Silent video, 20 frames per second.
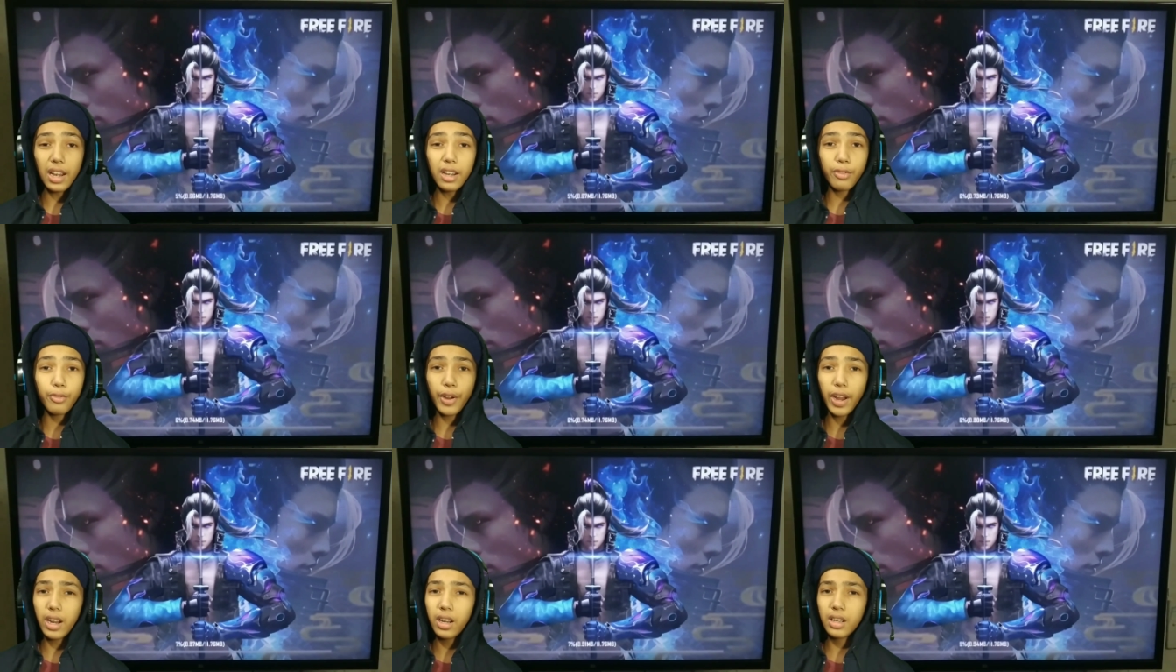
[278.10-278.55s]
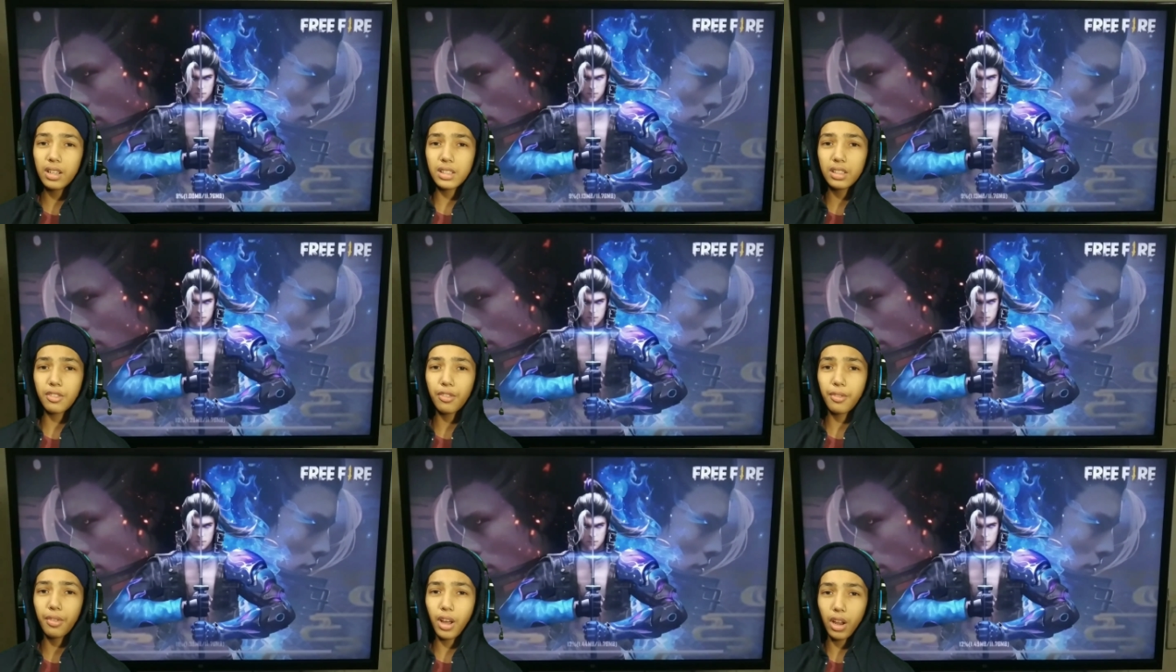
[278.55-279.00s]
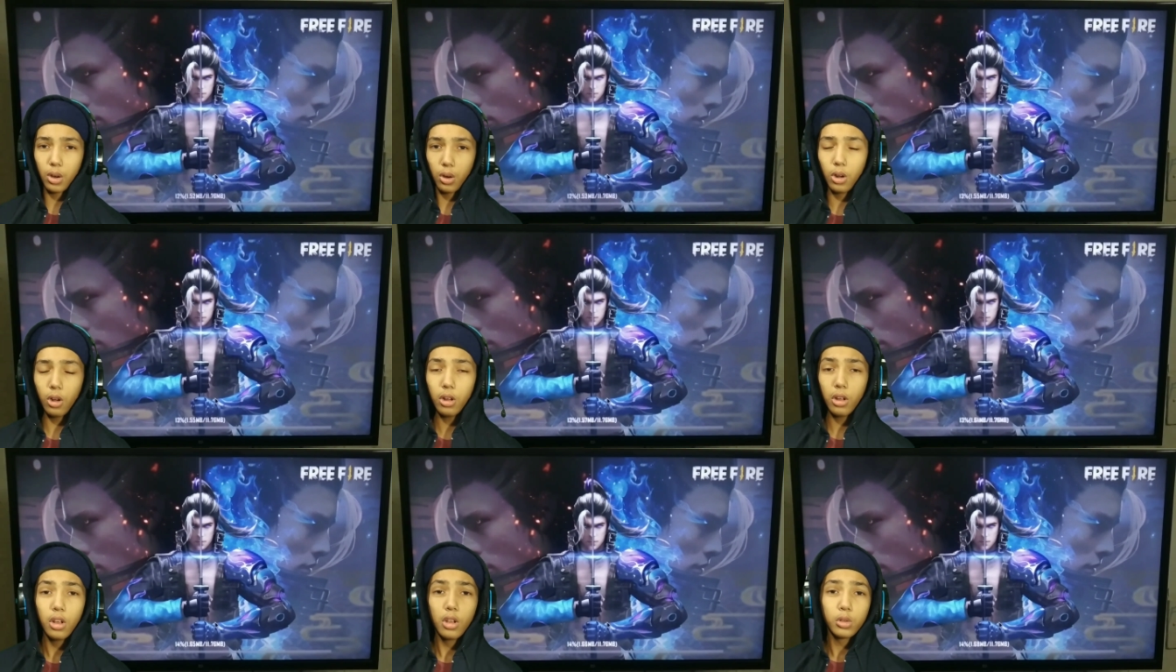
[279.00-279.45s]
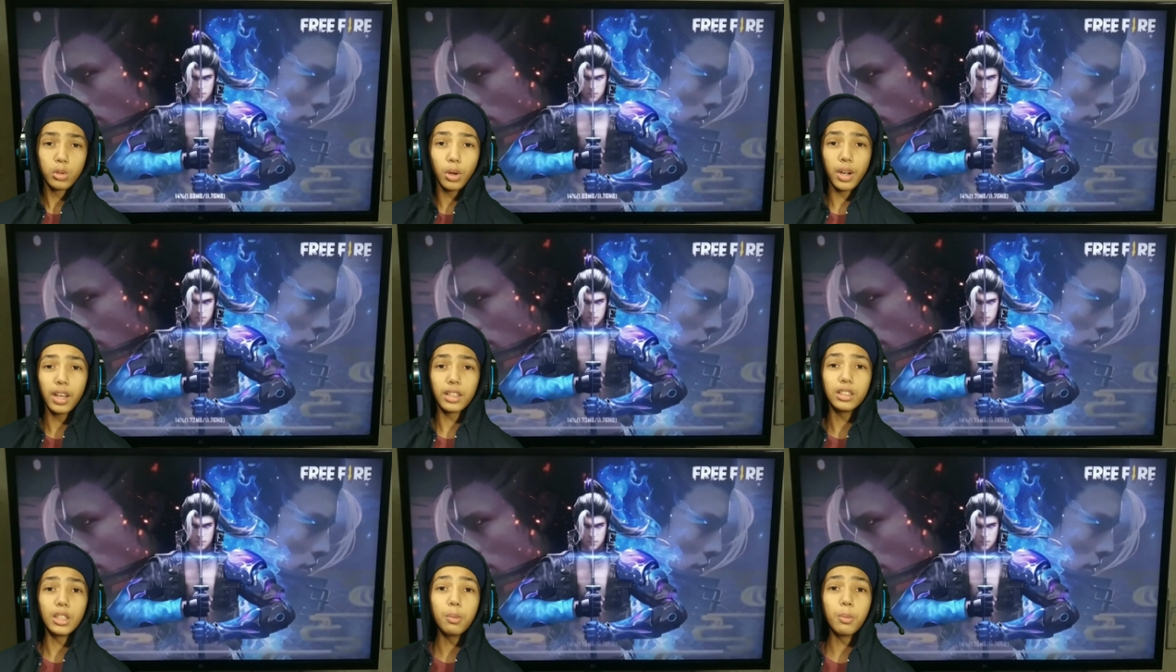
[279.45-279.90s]
ஃபெயில் ஃபெயில்னு வரும் ஸோ
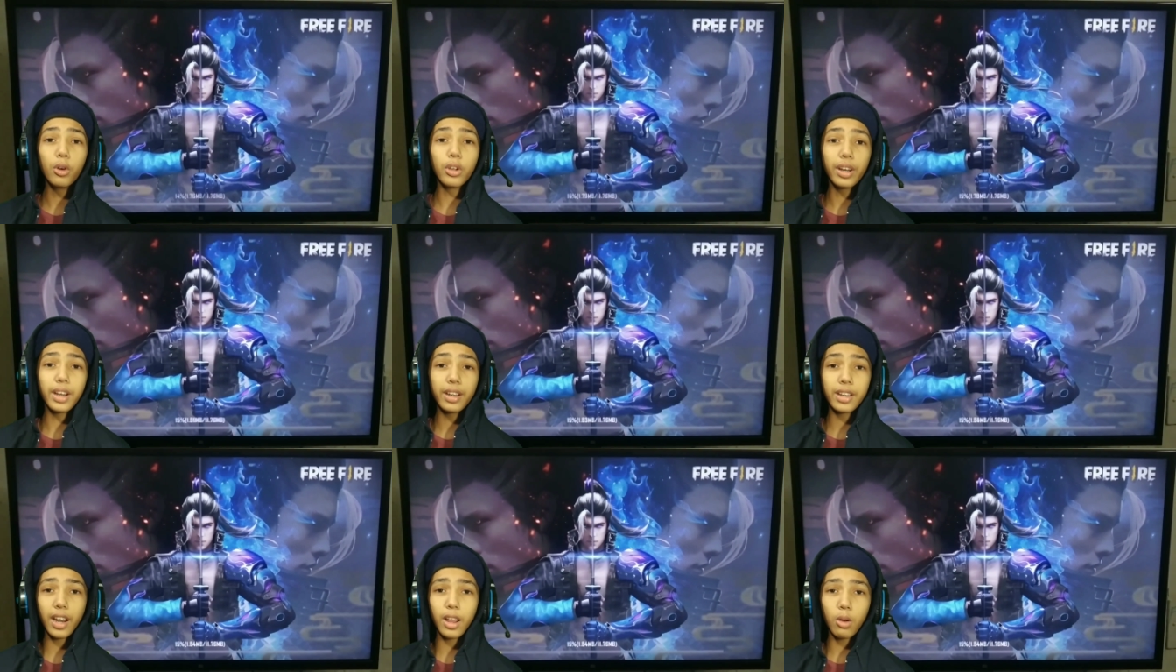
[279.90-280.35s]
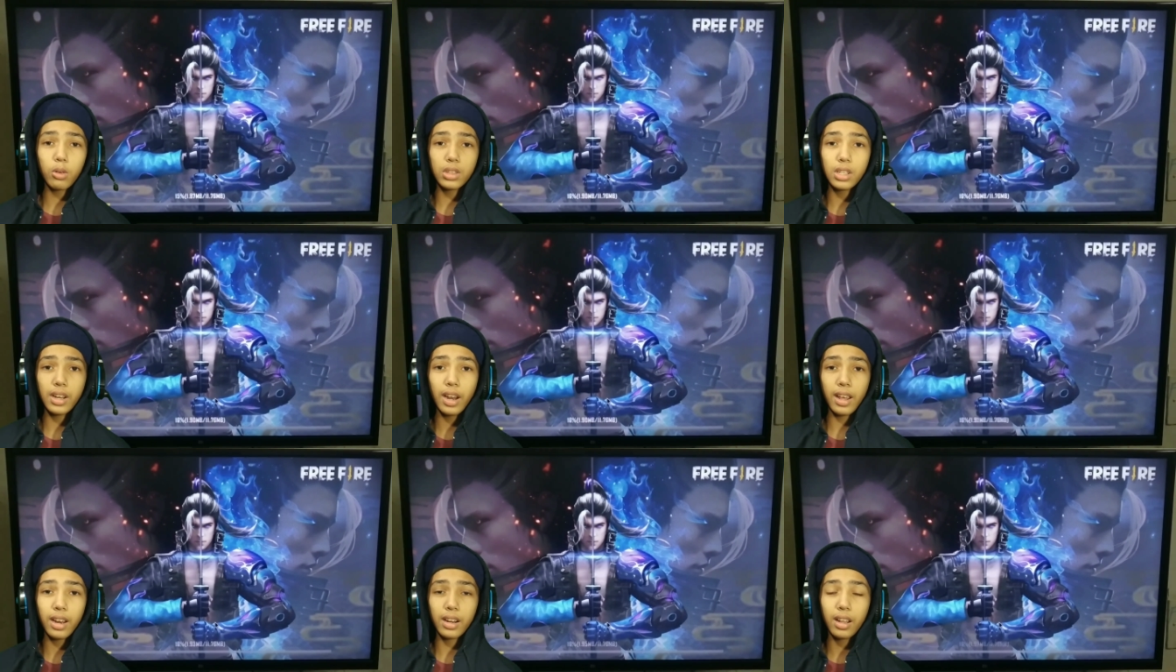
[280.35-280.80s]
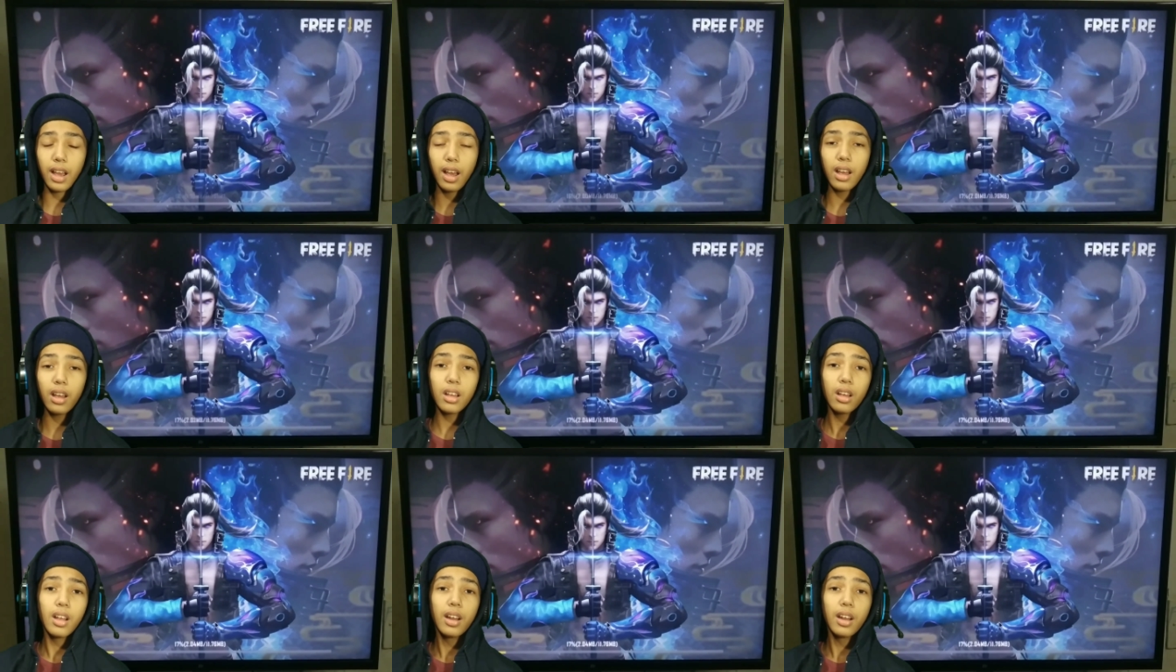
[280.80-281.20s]
நீங்கள் திரும்ப ரீட்ரை குத்துட்டே இருங்க